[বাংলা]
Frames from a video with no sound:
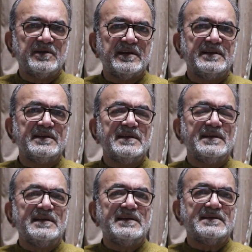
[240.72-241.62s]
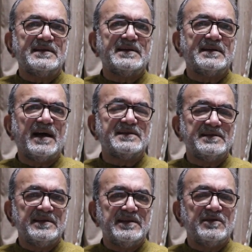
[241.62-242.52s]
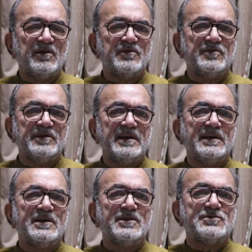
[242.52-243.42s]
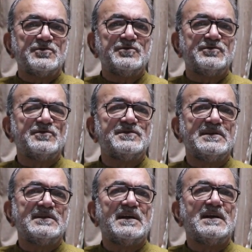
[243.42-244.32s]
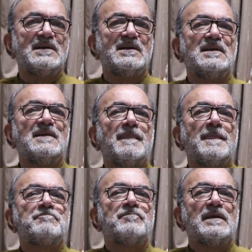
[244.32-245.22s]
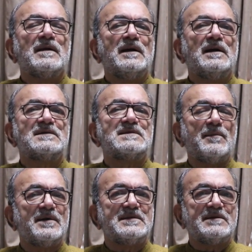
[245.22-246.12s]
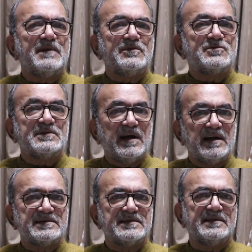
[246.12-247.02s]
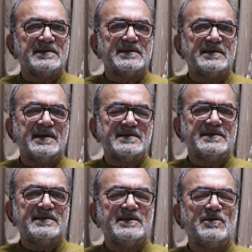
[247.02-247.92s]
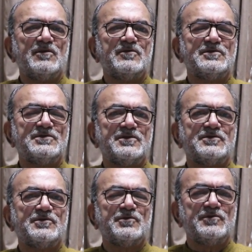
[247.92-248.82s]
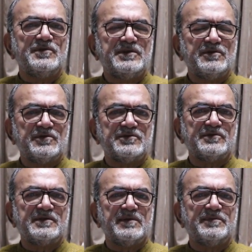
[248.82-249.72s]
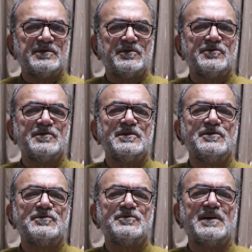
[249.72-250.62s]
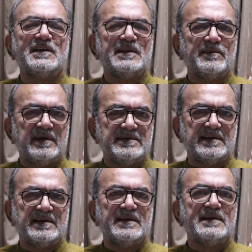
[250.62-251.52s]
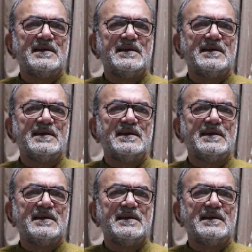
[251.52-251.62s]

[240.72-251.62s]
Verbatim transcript: করেন যাতে রাজনীতির অঙ্গনে সুস্থ চিন্তার সামাজিক মানুষ না আসেন রাজনীতির অঙ্গন যত দুর্নীতিগ্রস্ত থাকবে ততই কিন্তু ধান্দাবাজ যারা